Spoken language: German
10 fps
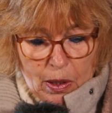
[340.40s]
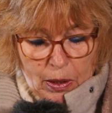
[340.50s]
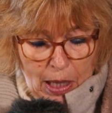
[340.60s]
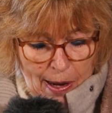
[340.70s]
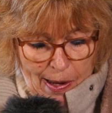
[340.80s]

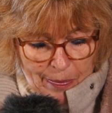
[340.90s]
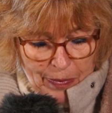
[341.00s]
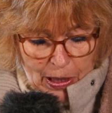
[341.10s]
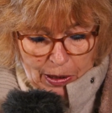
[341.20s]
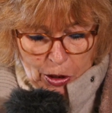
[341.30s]
Ja,
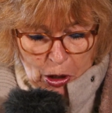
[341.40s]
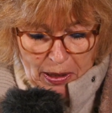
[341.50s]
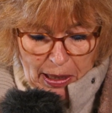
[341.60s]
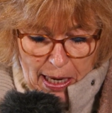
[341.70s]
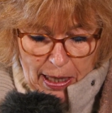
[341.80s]
die
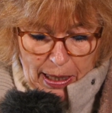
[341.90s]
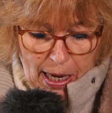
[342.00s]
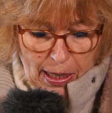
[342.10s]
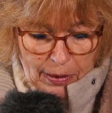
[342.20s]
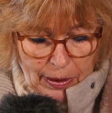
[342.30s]
Stadt
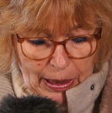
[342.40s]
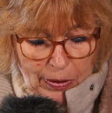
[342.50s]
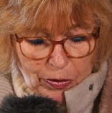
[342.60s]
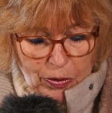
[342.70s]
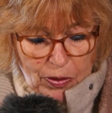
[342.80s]
Kalkar
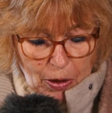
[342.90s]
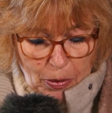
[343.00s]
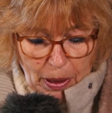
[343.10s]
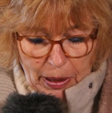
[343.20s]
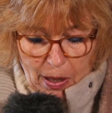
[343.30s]
ist
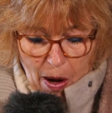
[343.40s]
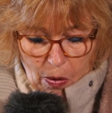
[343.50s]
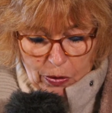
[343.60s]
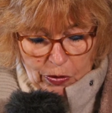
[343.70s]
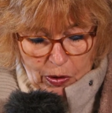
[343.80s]
darüber
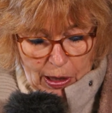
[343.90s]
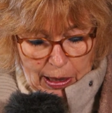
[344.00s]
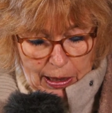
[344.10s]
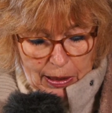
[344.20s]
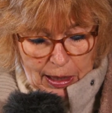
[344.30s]
hinaus
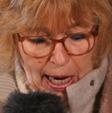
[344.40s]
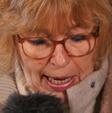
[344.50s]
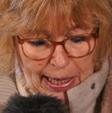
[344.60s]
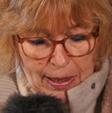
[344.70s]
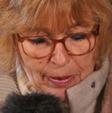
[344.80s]

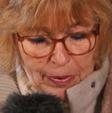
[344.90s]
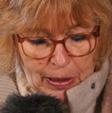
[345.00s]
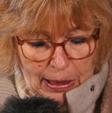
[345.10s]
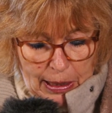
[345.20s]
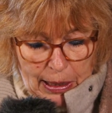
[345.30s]
Teil
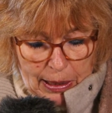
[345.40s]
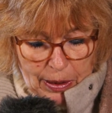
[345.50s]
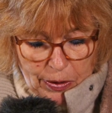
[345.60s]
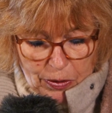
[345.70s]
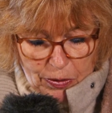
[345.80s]

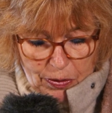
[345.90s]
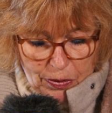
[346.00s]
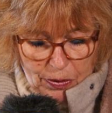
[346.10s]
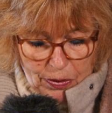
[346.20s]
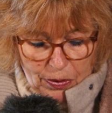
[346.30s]

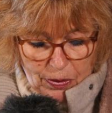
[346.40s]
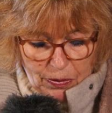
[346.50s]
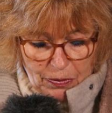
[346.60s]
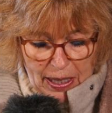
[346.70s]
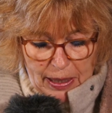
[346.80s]

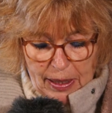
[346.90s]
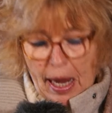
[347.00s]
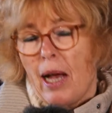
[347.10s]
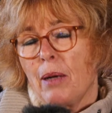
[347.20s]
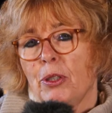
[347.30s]
des
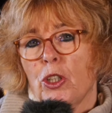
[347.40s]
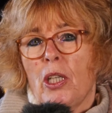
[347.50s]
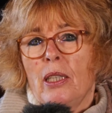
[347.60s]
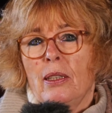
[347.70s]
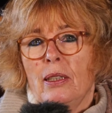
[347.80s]

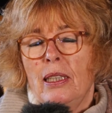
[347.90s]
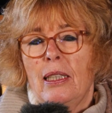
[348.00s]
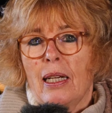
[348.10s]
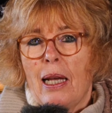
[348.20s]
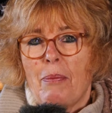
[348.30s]
Welterbestätte
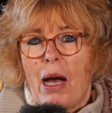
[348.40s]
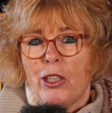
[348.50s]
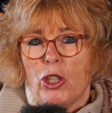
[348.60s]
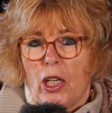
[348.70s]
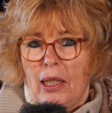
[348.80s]

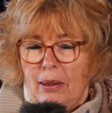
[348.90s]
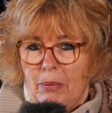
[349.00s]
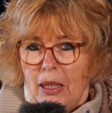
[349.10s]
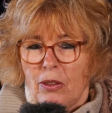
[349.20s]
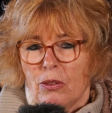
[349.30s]
Niedergermanischer
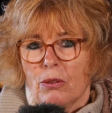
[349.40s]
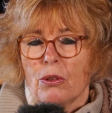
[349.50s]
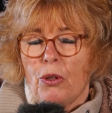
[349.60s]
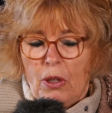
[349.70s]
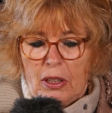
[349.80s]
Limes
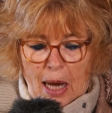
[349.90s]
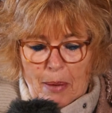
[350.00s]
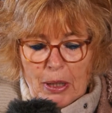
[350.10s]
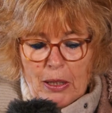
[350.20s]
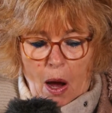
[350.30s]
und gehört
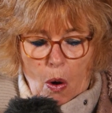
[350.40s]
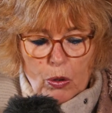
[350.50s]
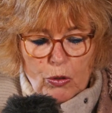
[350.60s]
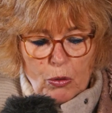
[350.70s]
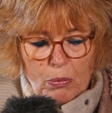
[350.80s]
damit
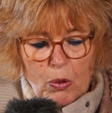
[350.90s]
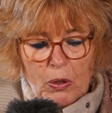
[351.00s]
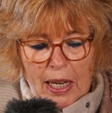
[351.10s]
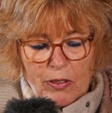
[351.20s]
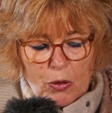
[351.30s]
auch zum
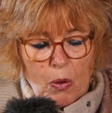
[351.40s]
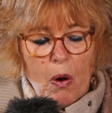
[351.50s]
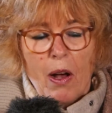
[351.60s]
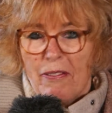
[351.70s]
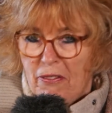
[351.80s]

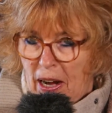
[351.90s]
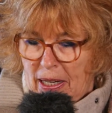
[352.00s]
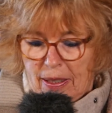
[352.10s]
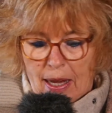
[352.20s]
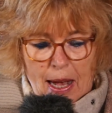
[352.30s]

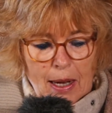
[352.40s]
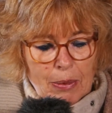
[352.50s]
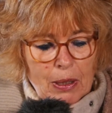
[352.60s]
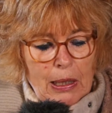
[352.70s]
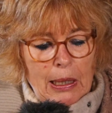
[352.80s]
UNESCO-Welterbe.